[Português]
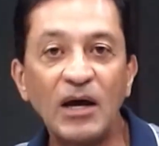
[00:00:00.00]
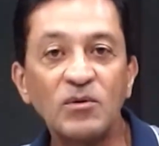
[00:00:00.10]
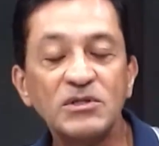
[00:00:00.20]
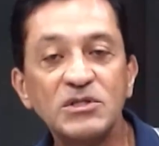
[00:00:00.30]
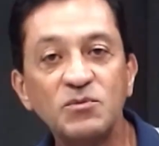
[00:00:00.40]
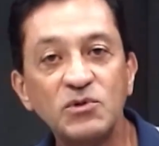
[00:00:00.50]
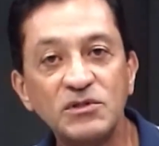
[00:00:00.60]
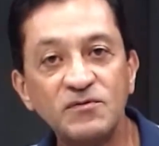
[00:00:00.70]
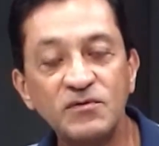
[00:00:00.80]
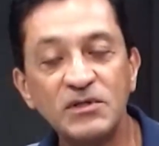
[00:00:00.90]
água se
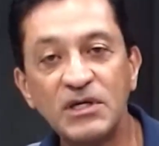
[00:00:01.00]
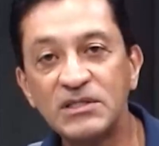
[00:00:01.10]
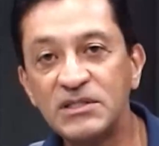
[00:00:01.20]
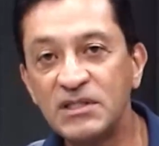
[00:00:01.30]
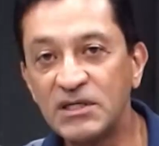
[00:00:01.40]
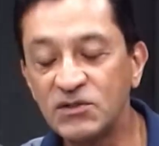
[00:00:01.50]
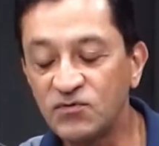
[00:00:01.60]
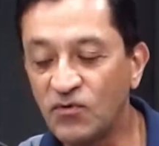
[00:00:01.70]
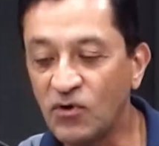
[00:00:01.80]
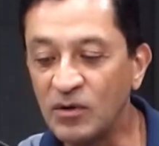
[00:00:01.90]
modifica, se
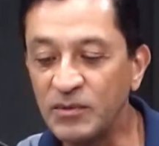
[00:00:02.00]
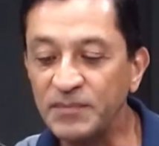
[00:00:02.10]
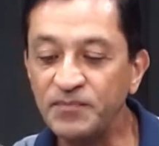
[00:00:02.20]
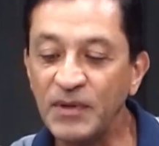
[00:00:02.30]
transforma.